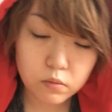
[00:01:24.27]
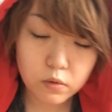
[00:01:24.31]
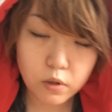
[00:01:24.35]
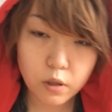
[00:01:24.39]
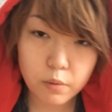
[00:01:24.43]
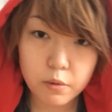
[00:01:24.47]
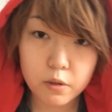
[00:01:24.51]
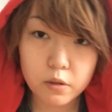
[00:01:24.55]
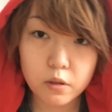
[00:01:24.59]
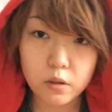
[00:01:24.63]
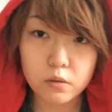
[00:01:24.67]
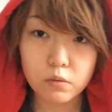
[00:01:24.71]

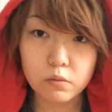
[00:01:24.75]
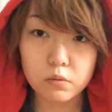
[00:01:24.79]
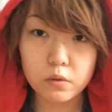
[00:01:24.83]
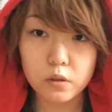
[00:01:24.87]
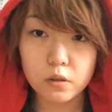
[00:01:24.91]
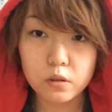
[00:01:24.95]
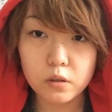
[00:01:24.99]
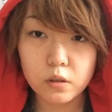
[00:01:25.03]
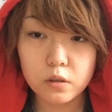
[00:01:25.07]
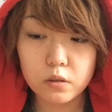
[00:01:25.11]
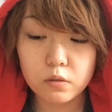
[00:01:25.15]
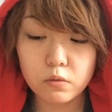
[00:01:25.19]
食べた
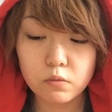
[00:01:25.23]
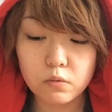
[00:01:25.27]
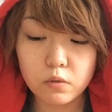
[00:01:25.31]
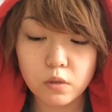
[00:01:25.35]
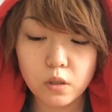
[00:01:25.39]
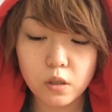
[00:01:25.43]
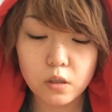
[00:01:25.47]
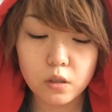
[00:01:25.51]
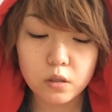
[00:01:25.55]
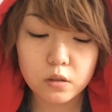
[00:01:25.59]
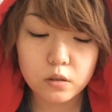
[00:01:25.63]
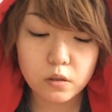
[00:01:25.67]
時にその
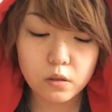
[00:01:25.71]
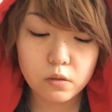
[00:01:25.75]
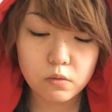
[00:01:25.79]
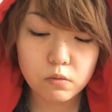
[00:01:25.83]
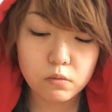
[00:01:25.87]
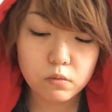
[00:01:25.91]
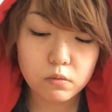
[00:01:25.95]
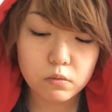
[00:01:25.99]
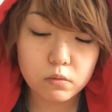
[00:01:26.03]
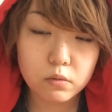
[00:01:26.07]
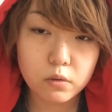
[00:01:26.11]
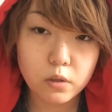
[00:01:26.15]
辛さ
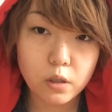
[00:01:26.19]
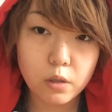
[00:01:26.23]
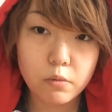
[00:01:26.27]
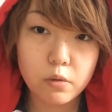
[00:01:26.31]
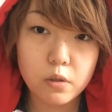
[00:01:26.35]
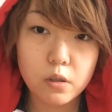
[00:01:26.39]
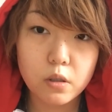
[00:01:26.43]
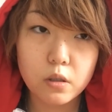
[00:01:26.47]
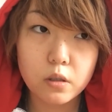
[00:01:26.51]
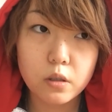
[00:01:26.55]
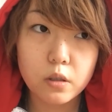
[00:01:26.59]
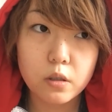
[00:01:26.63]
を
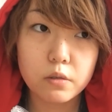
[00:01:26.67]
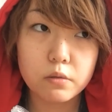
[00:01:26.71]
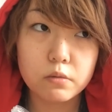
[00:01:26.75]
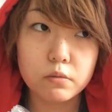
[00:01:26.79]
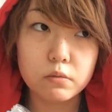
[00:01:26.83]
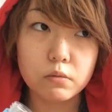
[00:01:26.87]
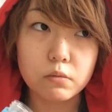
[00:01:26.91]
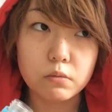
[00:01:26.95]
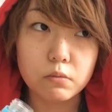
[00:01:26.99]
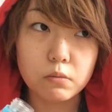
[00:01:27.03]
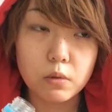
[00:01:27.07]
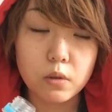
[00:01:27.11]
和らげ
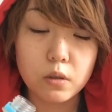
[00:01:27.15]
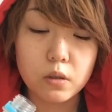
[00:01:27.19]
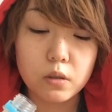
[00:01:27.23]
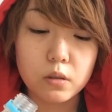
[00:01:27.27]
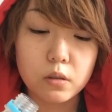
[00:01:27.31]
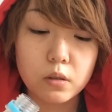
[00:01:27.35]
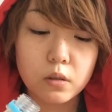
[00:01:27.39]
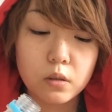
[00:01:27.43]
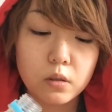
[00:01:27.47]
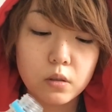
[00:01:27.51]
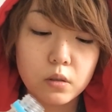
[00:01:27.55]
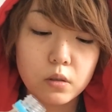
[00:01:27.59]
るのは
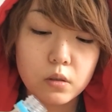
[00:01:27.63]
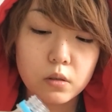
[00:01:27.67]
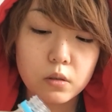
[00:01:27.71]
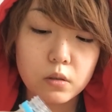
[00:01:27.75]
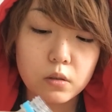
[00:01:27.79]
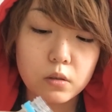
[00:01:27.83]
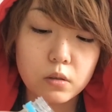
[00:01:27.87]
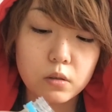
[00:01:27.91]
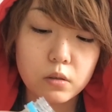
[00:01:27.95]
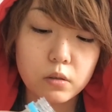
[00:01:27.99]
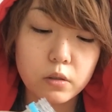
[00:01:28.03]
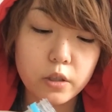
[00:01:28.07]

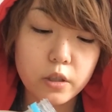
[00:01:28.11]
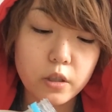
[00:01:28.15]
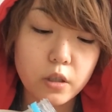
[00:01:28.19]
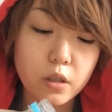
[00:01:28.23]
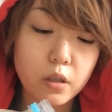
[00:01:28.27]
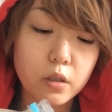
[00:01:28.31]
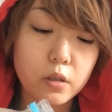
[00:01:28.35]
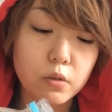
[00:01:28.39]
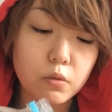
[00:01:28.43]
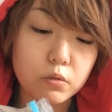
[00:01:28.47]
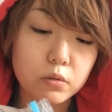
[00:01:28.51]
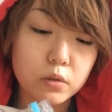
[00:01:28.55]

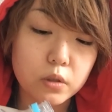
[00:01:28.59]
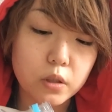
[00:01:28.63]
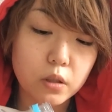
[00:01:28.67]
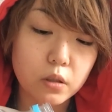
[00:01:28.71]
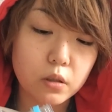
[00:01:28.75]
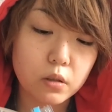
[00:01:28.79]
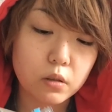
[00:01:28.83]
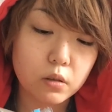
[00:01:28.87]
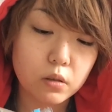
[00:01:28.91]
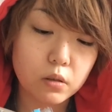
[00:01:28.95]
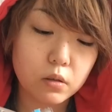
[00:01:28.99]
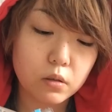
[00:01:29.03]
苦いお
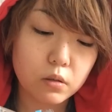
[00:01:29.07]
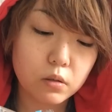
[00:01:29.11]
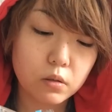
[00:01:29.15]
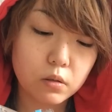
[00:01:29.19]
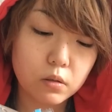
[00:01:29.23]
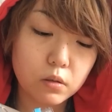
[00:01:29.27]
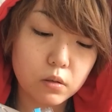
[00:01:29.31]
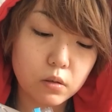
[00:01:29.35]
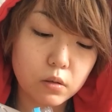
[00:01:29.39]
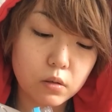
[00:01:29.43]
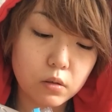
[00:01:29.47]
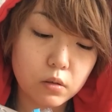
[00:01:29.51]
茶っ
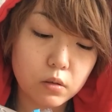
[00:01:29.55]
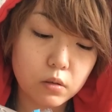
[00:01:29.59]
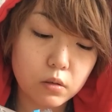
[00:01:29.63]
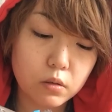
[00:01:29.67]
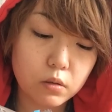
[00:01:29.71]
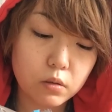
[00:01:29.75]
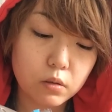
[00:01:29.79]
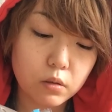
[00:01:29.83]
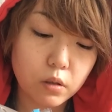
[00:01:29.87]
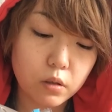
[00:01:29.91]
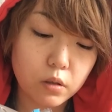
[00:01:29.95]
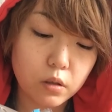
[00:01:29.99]

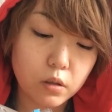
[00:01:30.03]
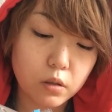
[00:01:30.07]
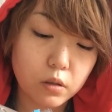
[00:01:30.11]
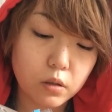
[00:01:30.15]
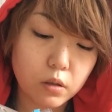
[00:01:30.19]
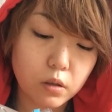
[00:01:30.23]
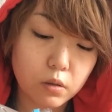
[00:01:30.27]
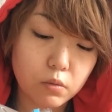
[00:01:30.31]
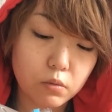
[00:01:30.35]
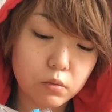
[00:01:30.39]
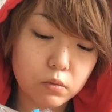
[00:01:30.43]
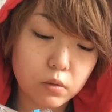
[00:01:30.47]
て聞い
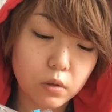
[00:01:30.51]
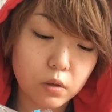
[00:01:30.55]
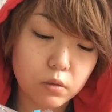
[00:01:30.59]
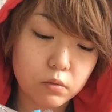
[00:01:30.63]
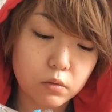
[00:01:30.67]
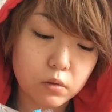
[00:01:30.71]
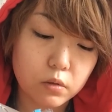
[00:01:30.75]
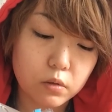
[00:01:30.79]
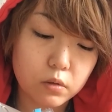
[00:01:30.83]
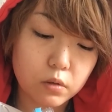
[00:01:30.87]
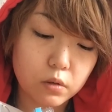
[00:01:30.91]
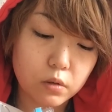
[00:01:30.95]
たことあ
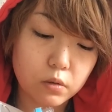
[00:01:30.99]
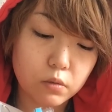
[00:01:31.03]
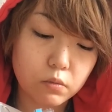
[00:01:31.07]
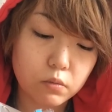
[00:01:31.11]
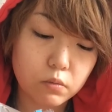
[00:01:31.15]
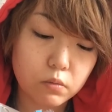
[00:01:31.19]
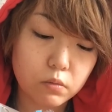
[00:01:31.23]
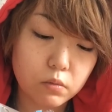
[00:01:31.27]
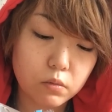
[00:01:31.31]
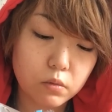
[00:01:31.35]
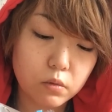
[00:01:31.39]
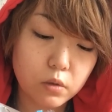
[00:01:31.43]
るんですけど
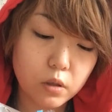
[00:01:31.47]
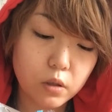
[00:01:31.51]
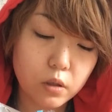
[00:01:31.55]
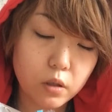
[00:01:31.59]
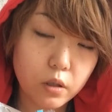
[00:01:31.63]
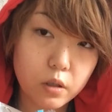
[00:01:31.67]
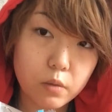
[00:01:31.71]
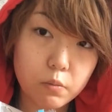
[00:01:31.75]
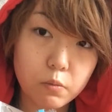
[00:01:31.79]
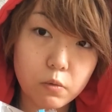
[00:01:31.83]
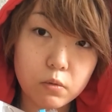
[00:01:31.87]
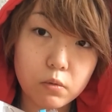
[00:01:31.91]

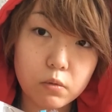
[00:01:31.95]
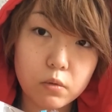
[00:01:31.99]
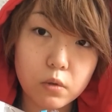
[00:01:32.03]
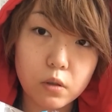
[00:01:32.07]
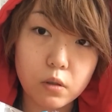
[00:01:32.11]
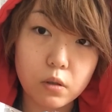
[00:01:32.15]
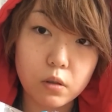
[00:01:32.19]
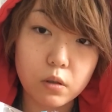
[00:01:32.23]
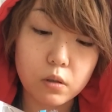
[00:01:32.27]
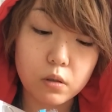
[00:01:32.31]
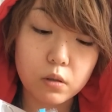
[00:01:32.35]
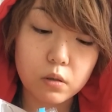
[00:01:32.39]
苦いもの
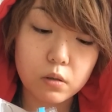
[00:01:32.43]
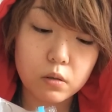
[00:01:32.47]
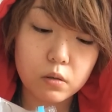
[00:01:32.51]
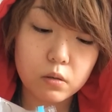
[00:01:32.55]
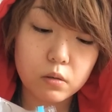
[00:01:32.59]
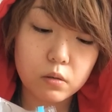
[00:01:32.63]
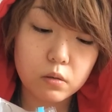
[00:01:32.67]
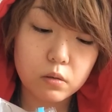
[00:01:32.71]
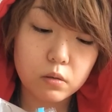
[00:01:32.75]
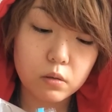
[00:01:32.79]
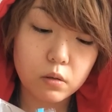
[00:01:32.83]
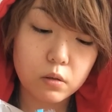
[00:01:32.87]
なら
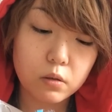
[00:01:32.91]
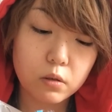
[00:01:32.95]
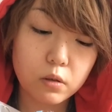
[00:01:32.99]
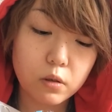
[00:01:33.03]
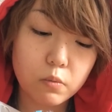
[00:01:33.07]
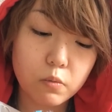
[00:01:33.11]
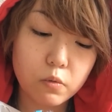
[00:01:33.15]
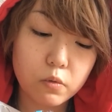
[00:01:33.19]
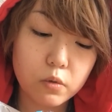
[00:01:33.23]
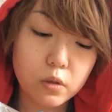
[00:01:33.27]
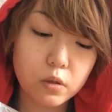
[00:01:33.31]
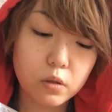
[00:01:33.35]
何
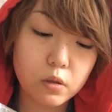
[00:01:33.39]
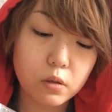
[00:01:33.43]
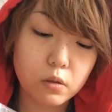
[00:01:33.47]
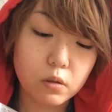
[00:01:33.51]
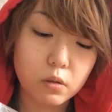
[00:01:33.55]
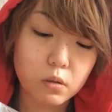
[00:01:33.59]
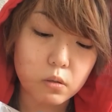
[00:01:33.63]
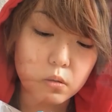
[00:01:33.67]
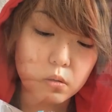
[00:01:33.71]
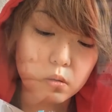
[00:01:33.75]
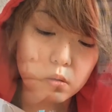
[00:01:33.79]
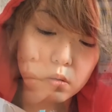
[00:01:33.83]
でもいいな
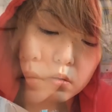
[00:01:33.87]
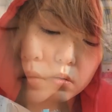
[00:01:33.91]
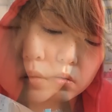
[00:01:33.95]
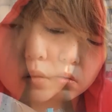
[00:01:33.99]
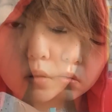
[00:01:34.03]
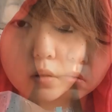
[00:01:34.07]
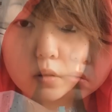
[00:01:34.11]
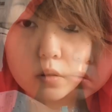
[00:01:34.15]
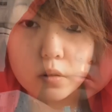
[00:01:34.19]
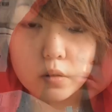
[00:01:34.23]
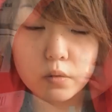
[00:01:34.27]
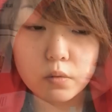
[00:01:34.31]
ら
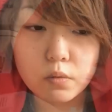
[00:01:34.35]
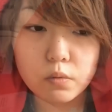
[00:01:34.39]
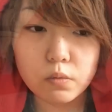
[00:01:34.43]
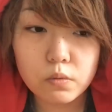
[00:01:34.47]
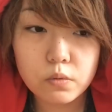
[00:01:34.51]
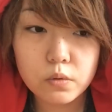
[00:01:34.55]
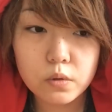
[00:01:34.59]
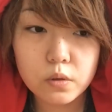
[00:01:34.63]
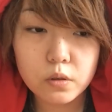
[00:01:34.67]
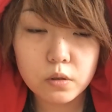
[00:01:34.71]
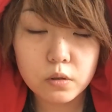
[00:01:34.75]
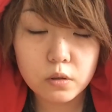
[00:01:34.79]

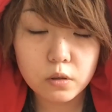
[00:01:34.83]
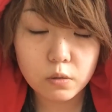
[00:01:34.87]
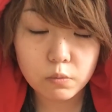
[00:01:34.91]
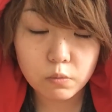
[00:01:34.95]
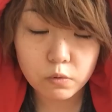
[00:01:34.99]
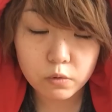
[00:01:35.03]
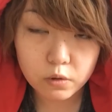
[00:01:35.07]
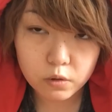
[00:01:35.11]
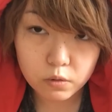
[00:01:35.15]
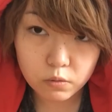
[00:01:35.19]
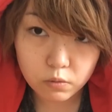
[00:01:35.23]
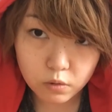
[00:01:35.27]
アイスコーヒーで
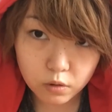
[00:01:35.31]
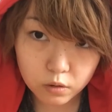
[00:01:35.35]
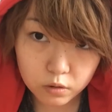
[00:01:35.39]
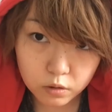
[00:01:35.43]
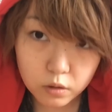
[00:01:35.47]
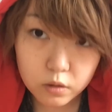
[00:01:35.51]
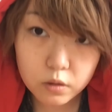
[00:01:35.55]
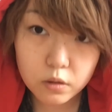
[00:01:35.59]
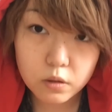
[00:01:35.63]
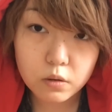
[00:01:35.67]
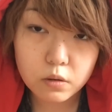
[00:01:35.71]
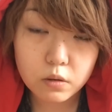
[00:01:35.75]
もいいのか
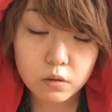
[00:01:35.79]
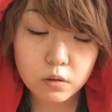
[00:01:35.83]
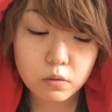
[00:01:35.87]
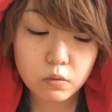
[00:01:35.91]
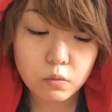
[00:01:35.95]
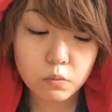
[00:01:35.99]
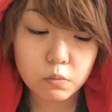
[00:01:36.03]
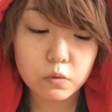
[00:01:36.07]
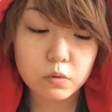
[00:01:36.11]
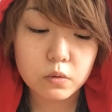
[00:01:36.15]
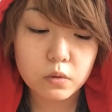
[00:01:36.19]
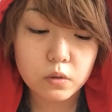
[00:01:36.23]
な
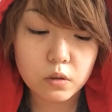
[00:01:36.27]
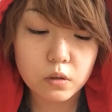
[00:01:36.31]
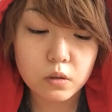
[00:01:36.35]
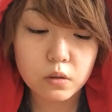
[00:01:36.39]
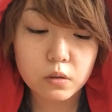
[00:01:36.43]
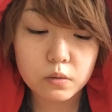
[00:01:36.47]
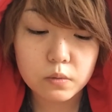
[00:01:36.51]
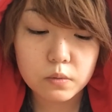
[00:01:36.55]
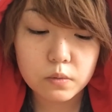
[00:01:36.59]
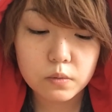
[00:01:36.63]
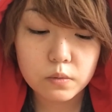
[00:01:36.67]
と思って